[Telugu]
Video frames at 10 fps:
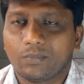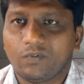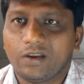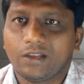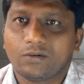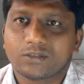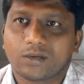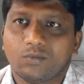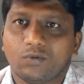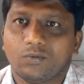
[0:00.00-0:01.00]
వీటి
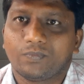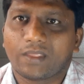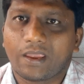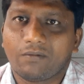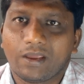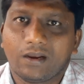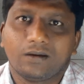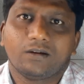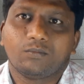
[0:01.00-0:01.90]
కోసము ఏవైనా